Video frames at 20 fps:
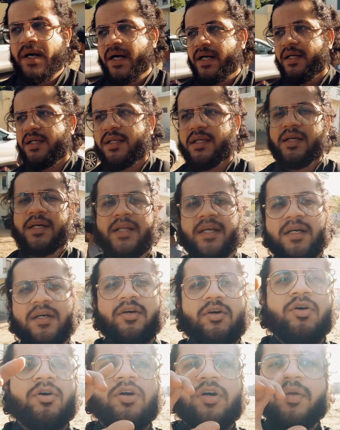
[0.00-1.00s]
पार्ट है ना
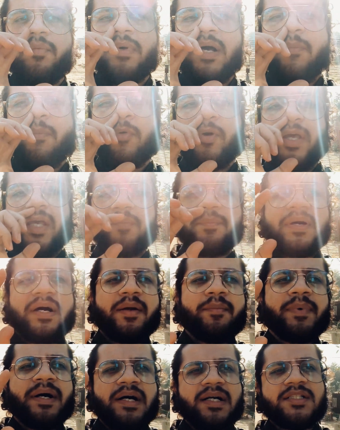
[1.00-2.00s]
और मैं आपको एक
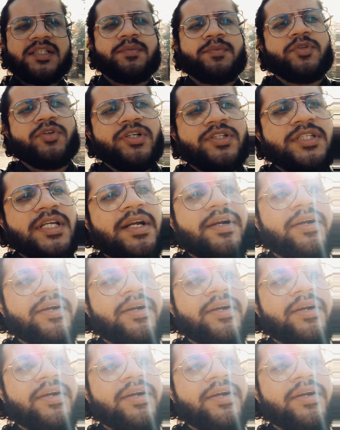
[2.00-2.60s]
बार बाहर से भी थोड़ी सी